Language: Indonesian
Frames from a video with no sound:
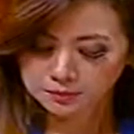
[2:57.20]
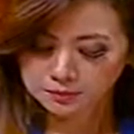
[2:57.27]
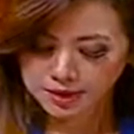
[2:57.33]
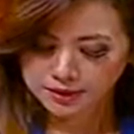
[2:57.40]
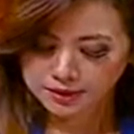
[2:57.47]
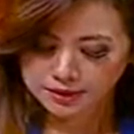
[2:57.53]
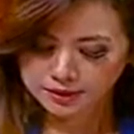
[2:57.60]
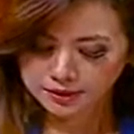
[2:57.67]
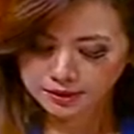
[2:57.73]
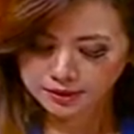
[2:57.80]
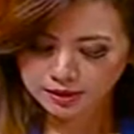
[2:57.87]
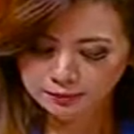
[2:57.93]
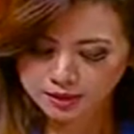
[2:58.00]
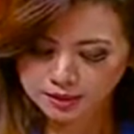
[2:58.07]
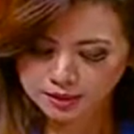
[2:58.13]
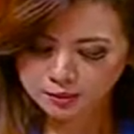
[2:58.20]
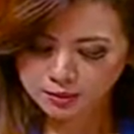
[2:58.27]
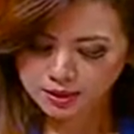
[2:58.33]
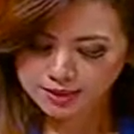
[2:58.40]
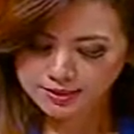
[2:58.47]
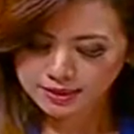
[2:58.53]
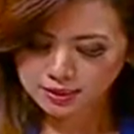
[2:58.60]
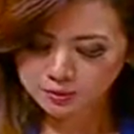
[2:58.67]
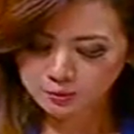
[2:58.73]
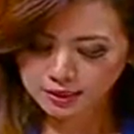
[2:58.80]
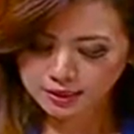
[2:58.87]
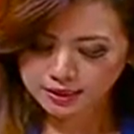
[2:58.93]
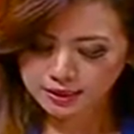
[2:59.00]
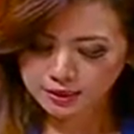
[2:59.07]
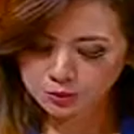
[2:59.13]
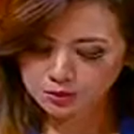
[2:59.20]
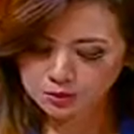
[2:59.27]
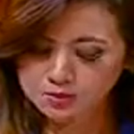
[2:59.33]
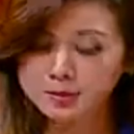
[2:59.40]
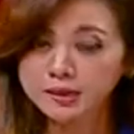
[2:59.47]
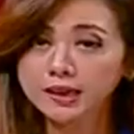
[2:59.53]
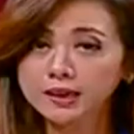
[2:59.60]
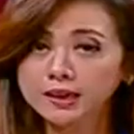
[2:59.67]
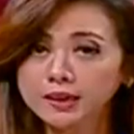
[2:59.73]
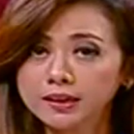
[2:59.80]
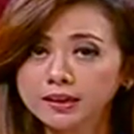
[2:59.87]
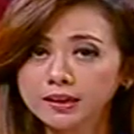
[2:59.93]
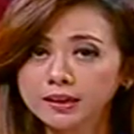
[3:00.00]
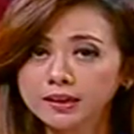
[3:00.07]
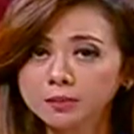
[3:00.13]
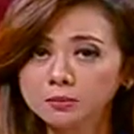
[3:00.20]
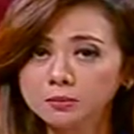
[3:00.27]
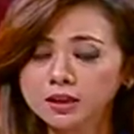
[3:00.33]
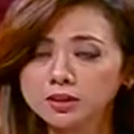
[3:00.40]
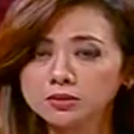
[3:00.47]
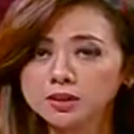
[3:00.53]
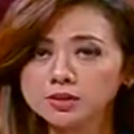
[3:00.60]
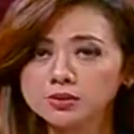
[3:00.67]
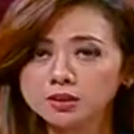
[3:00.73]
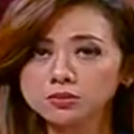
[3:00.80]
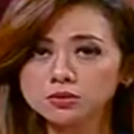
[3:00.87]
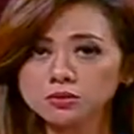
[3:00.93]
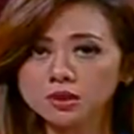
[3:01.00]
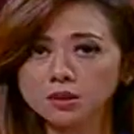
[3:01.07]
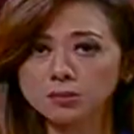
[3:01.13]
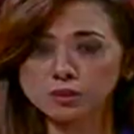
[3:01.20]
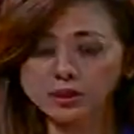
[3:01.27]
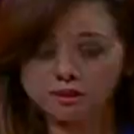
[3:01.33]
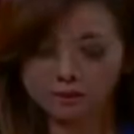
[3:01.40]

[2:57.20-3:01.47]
Baik, uh, Pak Ridwan Hasan, Wakil Duta Besar uh, Republik Indonesia untuk Singapura,